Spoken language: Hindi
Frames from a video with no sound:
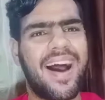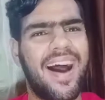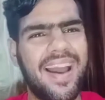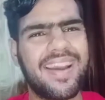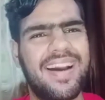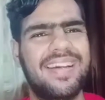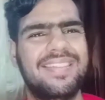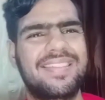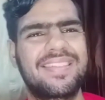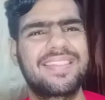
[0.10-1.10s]
हाय
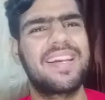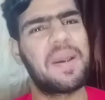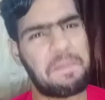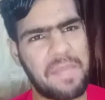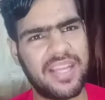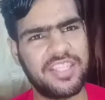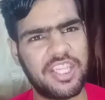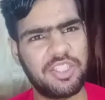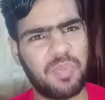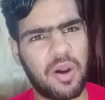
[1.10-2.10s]
गाइस मैं
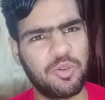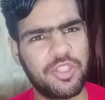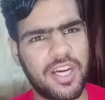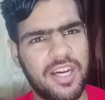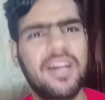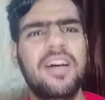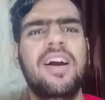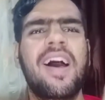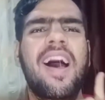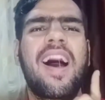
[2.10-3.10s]
जयश पाहुजा
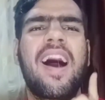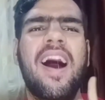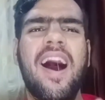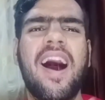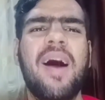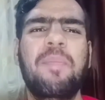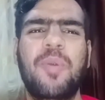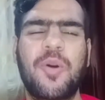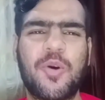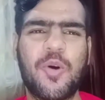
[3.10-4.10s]
आप
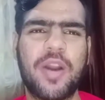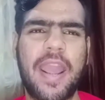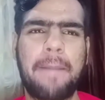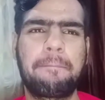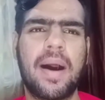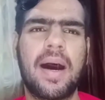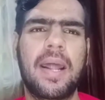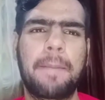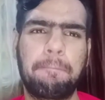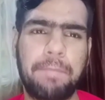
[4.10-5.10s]
लोगों का एक
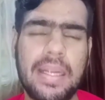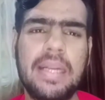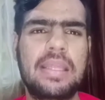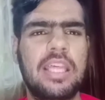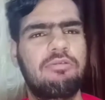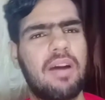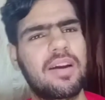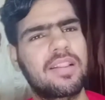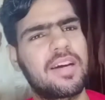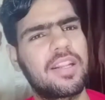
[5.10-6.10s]
बार फिर से
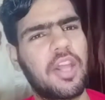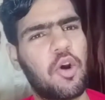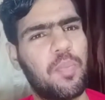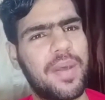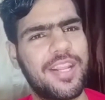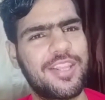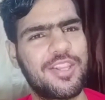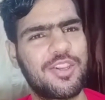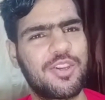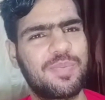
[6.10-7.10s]
स्वागत करता हूं मेरे
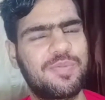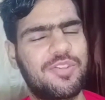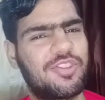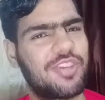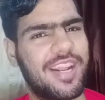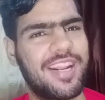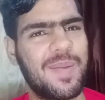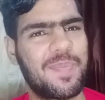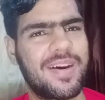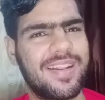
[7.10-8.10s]
यूट्यूब चैनल
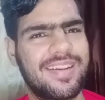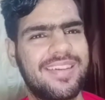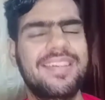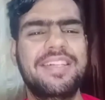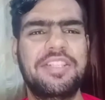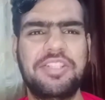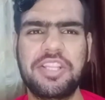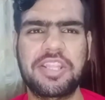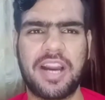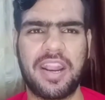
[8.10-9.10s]
पर
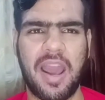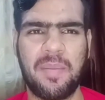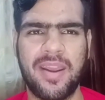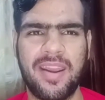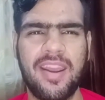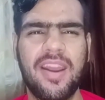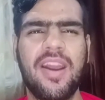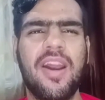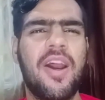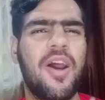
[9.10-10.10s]
जिसका नाम है
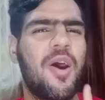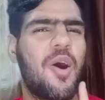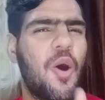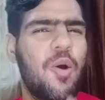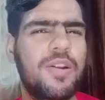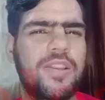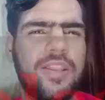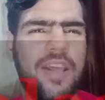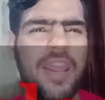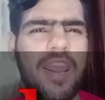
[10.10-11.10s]

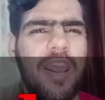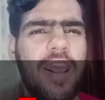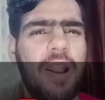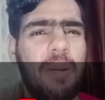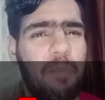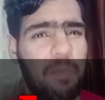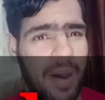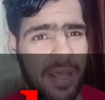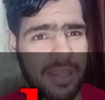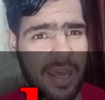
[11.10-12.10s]
होलसेल
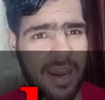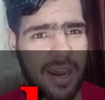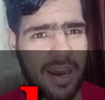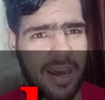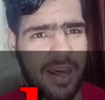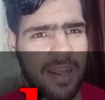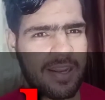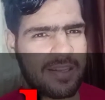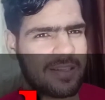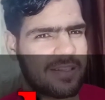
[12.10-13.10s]
बाजार
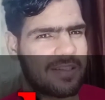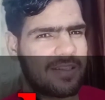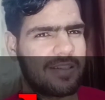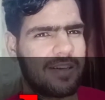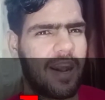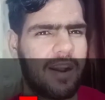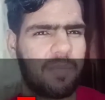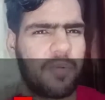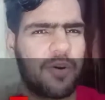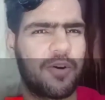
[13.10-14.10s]

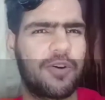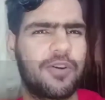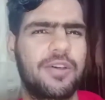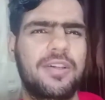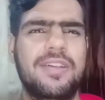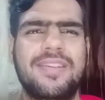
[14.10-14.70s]
नागपुर